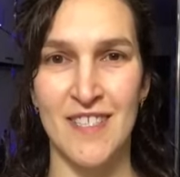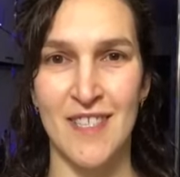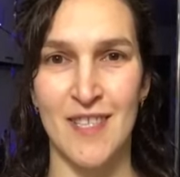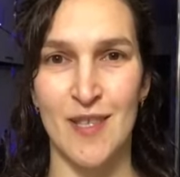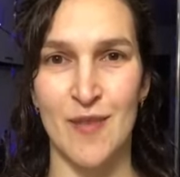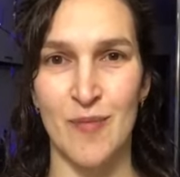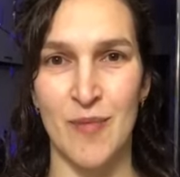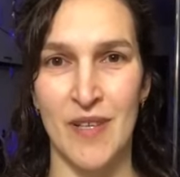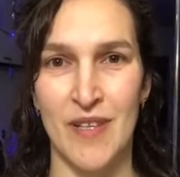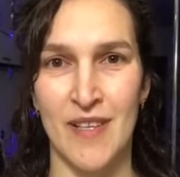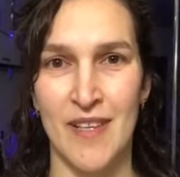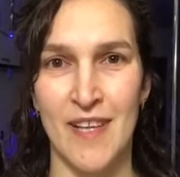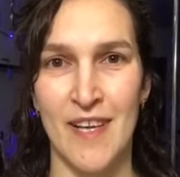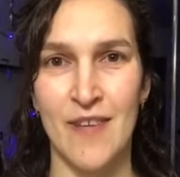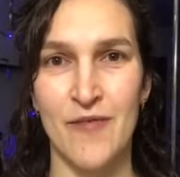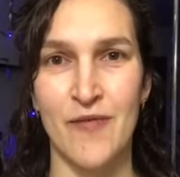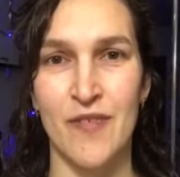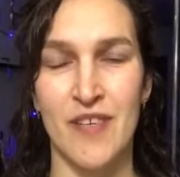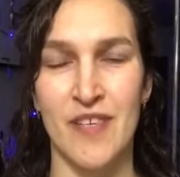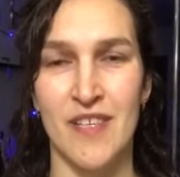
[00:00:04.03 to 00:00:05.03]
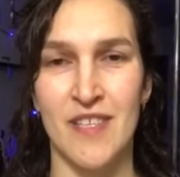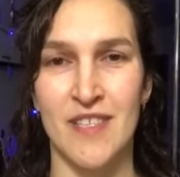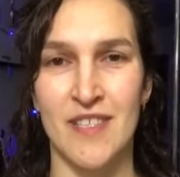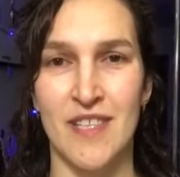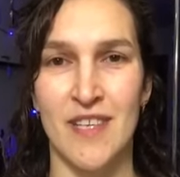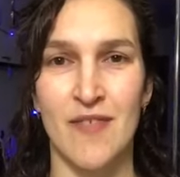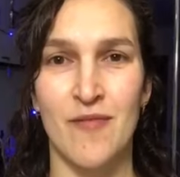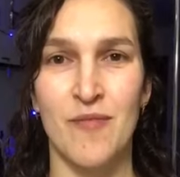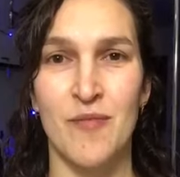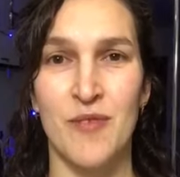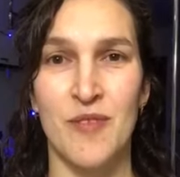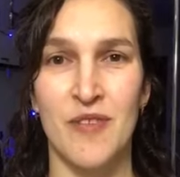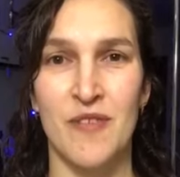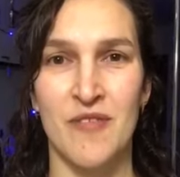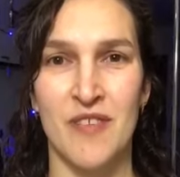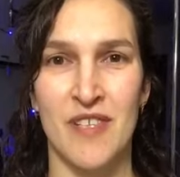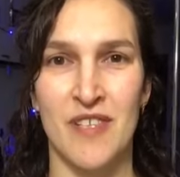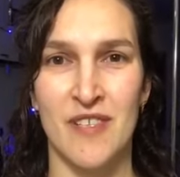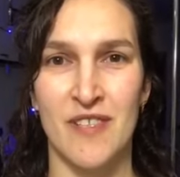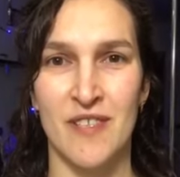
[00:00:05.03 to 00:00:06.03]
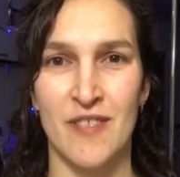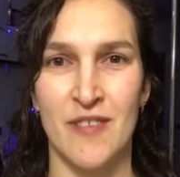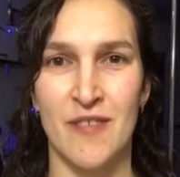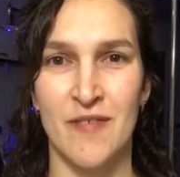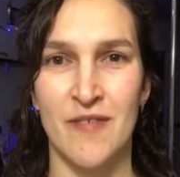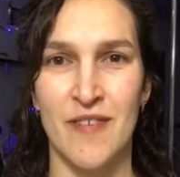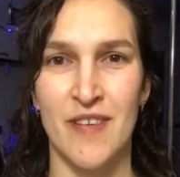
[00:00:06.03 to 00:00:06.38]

Green Mind Life и Ярослав Мудр-Воронцов.